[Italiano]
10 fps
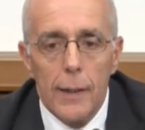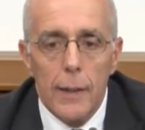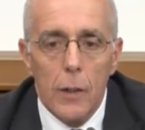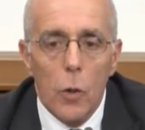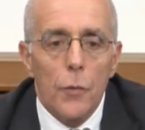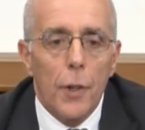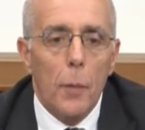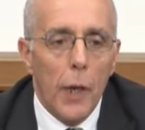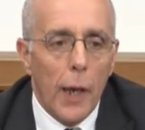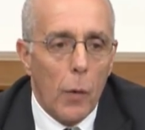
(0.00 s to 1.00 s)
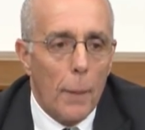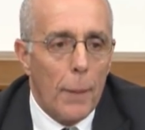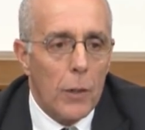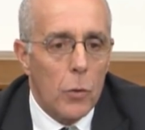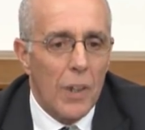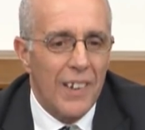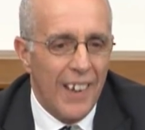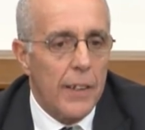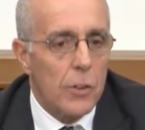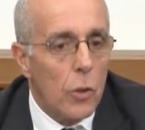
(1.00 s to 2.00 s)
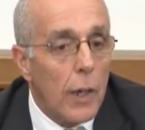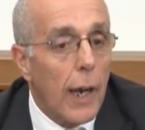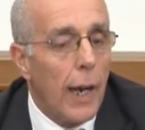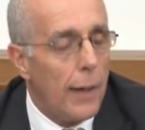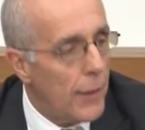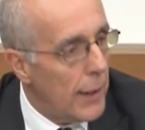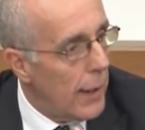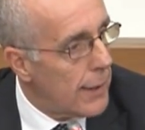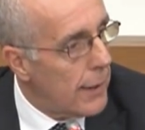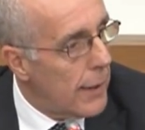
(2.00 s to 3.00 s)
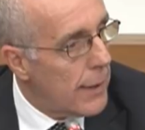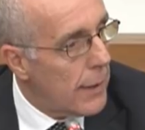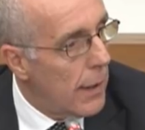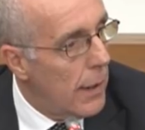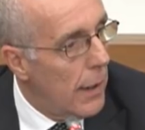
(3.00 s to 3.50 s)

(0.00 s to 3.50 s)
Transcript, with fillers: eh, contribuire a una battuta di arresto grave della stessa.